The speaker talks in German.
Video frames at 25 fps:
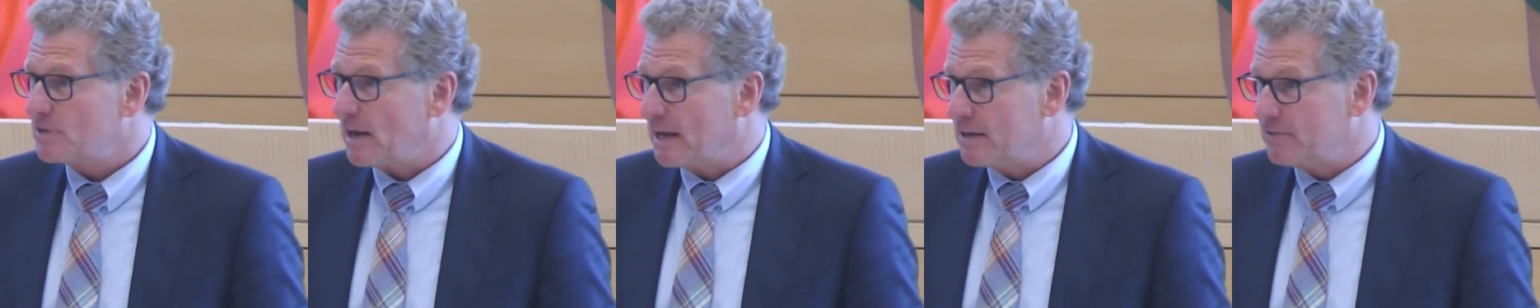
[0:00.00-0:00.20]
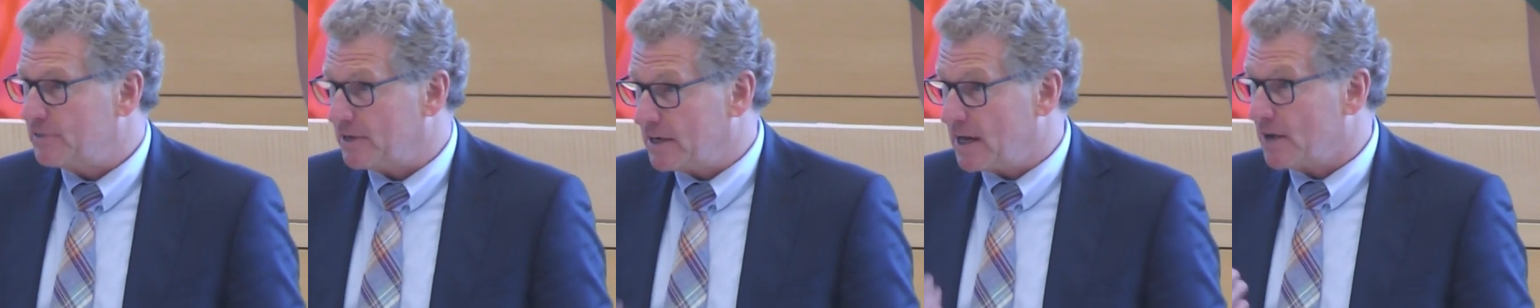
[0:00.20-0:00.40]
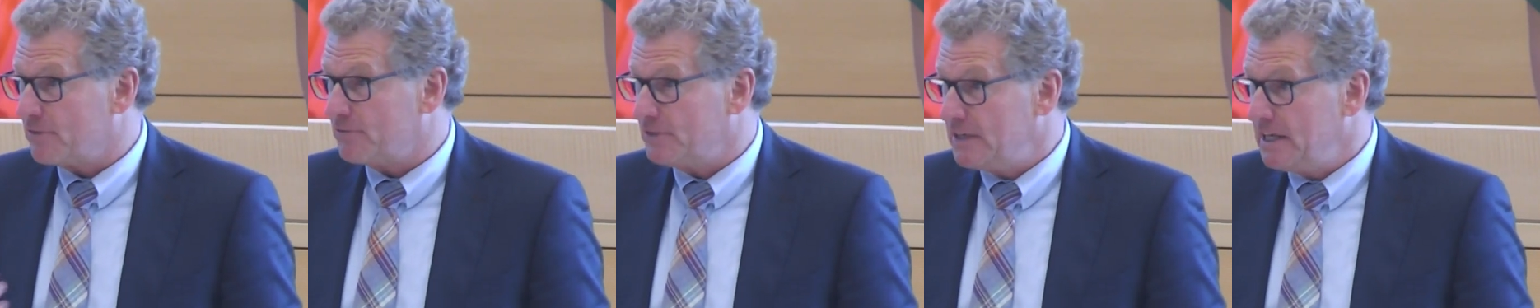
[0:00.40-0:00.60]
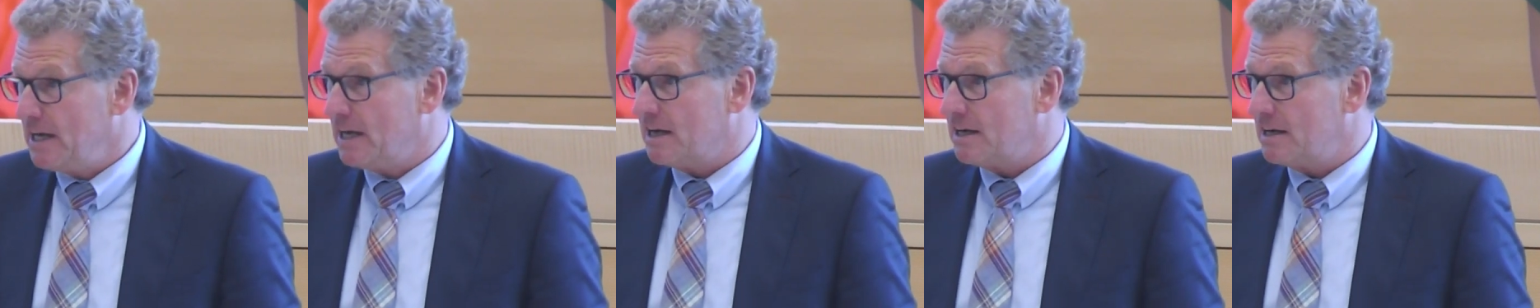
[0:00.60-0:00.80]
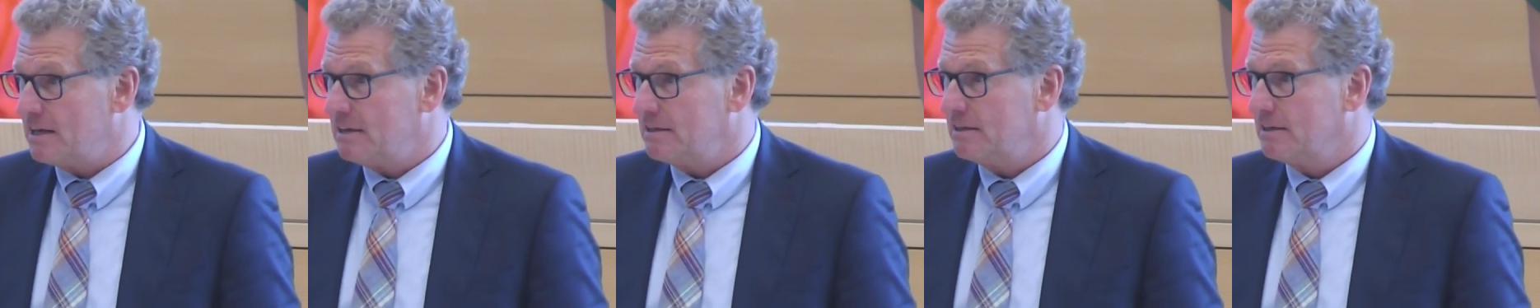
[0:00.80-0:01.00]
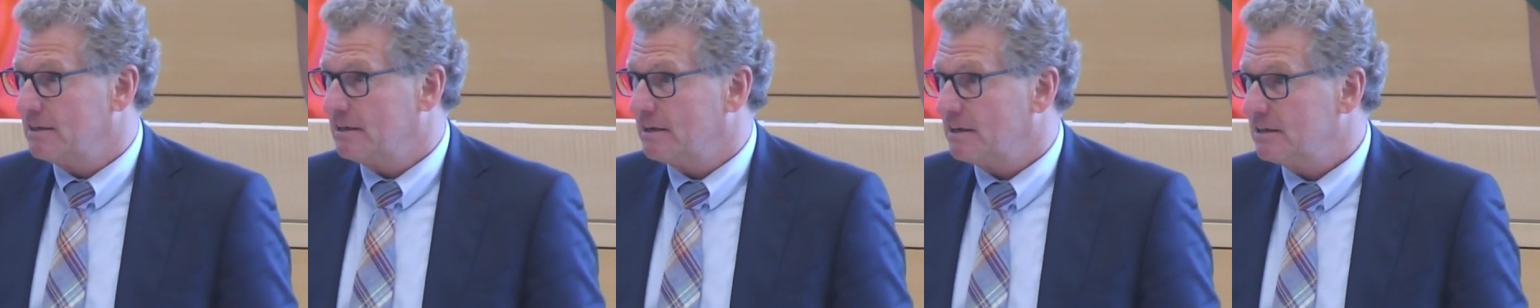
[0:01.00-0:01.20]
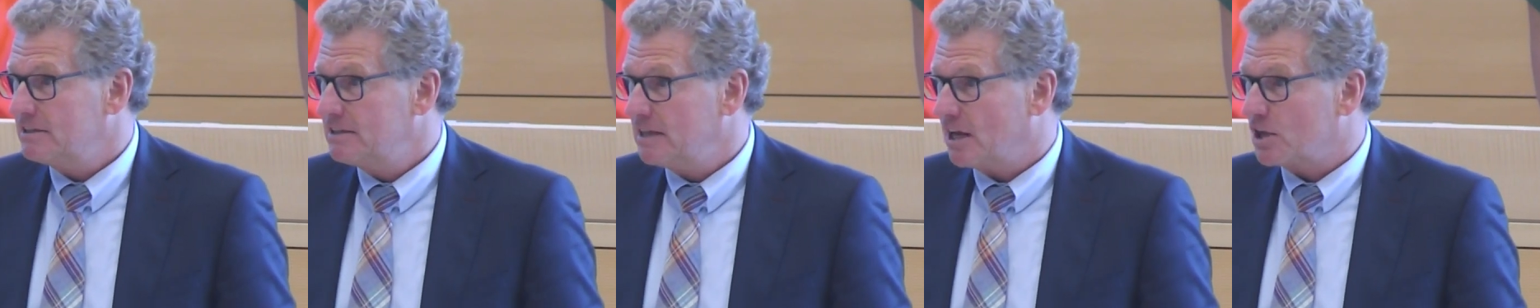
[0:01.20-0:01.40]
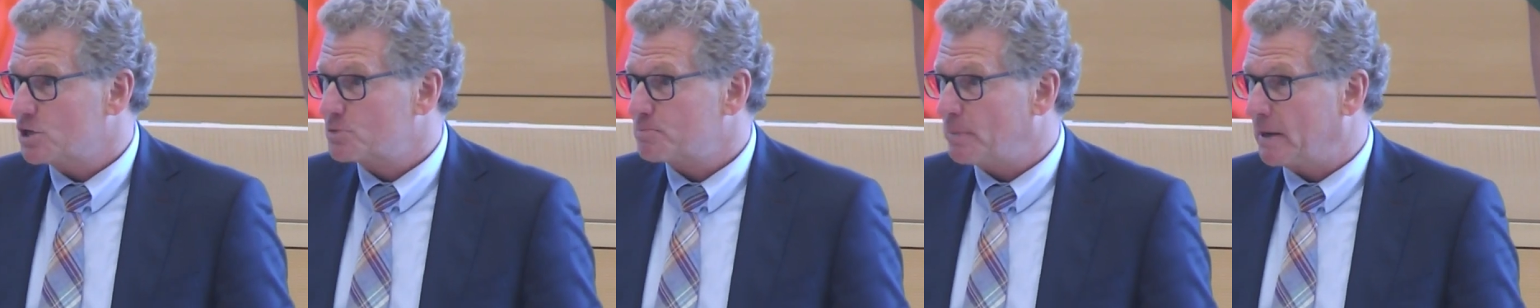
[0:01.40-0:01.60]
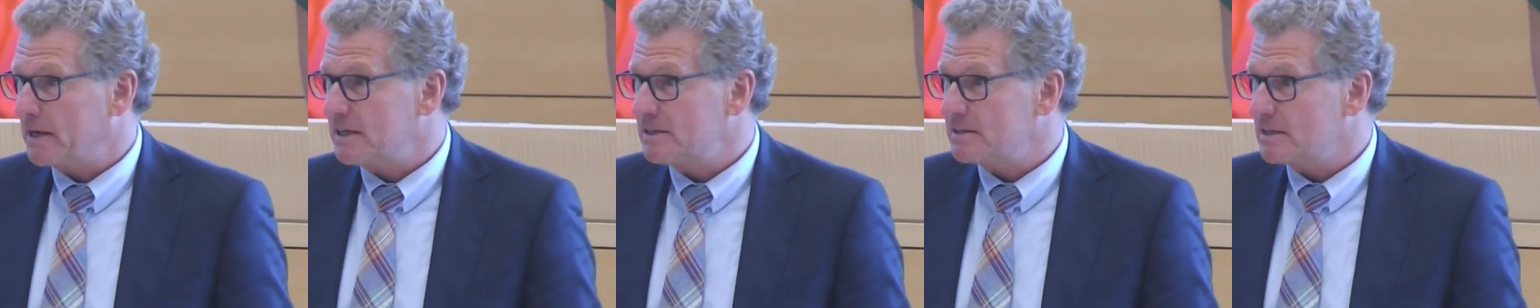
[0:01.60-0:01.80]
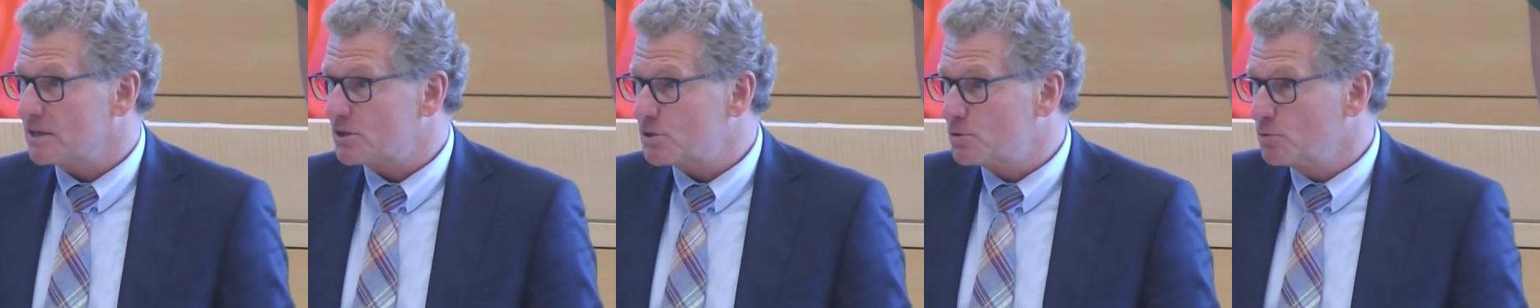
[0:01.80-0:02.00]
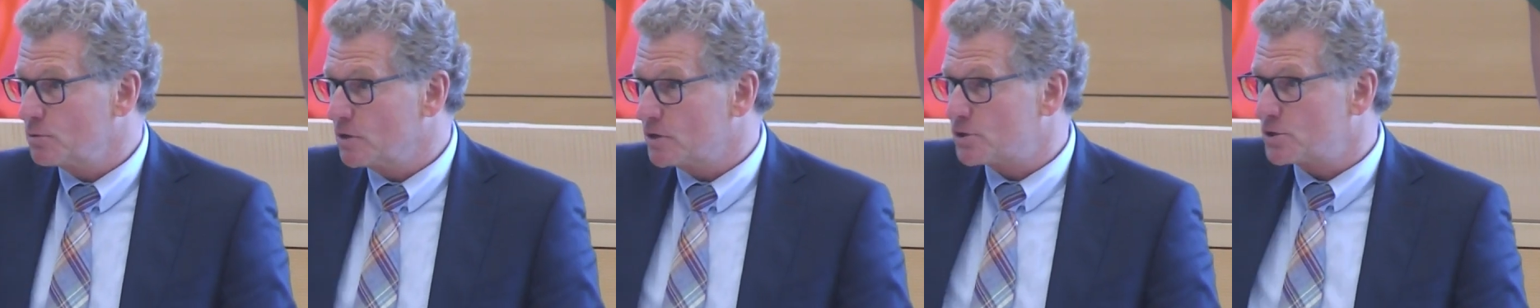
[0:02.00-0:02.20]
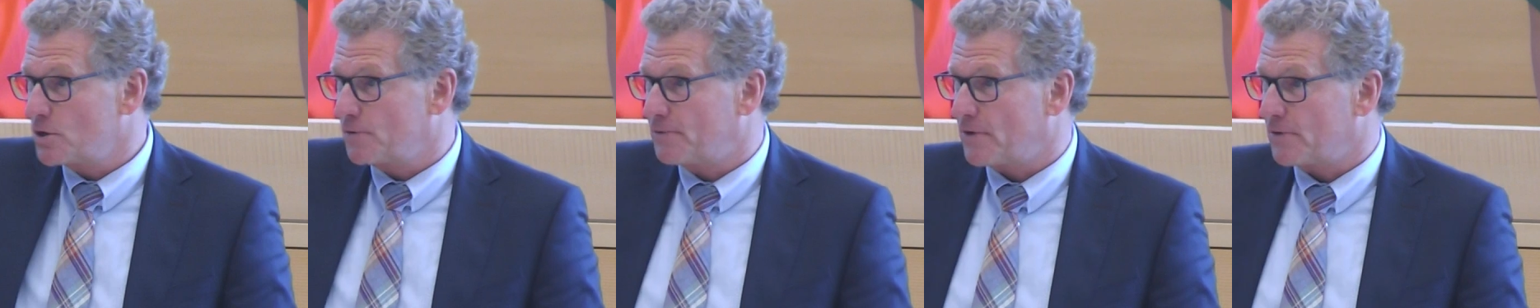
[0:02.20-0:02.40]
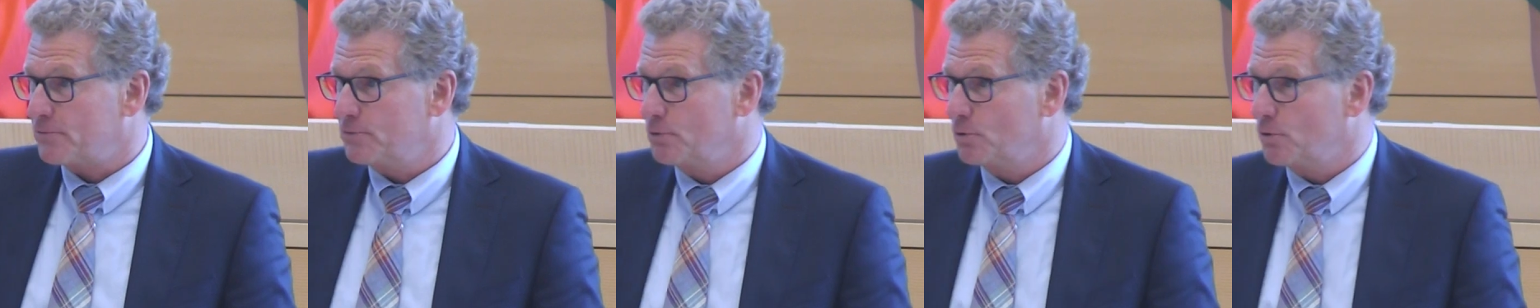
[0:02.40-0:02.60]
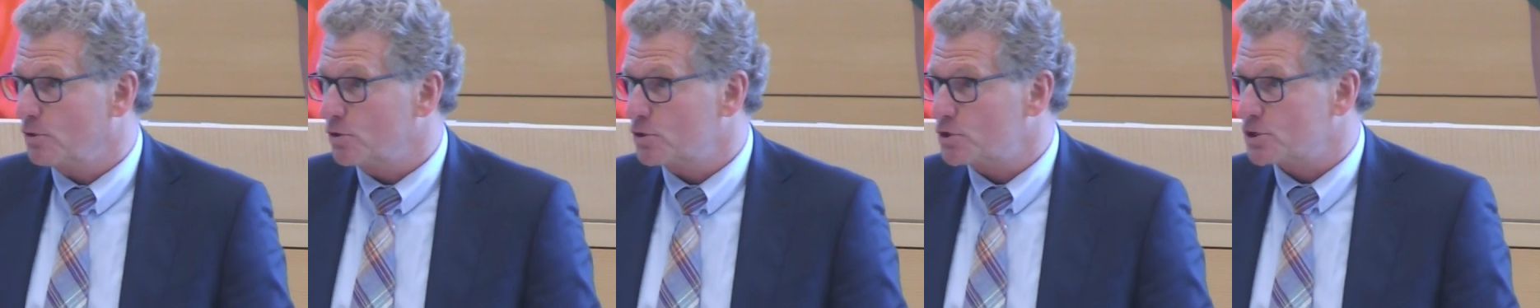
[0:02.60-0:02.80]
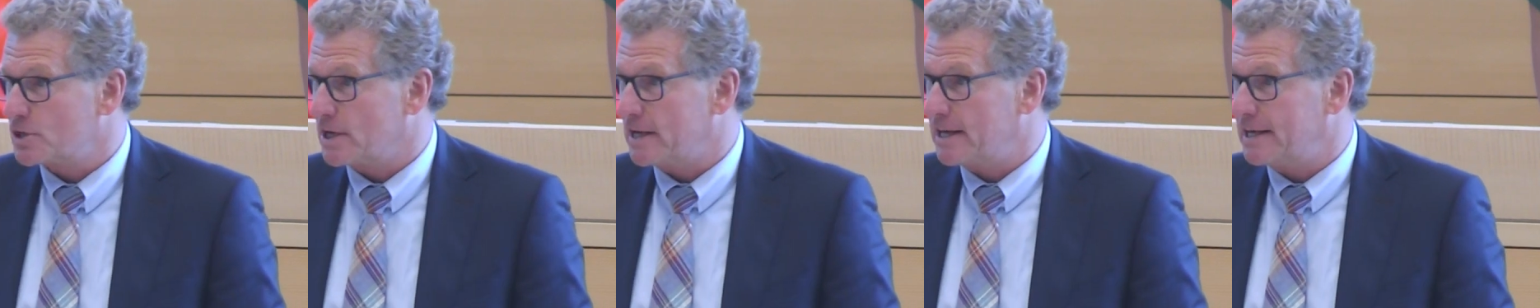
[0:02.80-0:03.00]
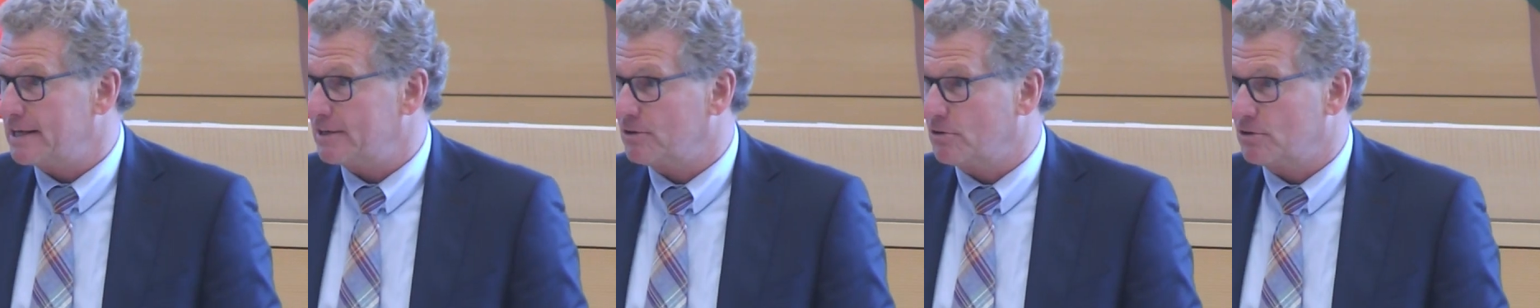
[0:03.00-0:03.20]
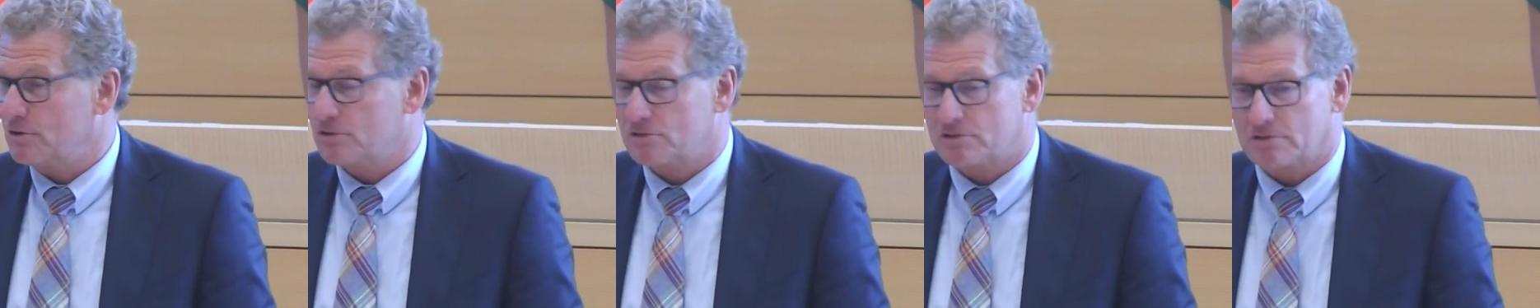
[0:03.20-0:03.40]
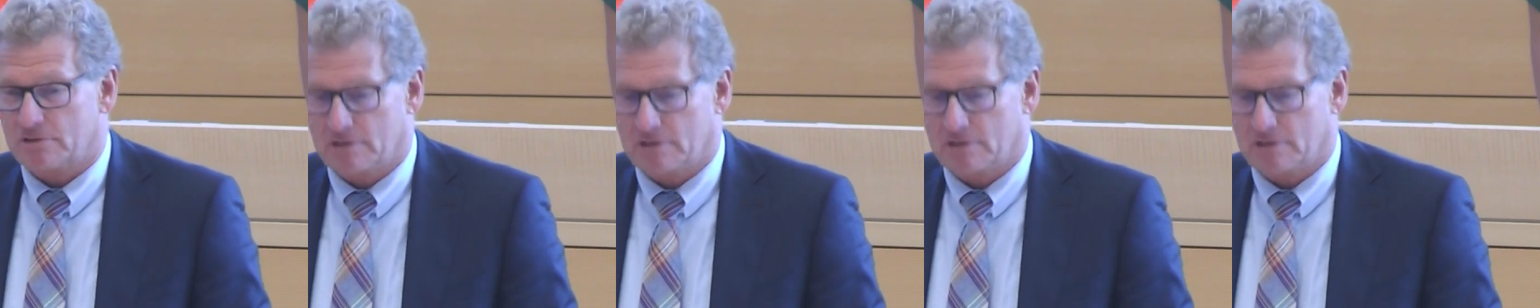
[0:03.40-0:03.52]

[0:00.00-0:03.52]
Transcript: dass entweder wir die entsprechenden Züge zur Verfügung stellen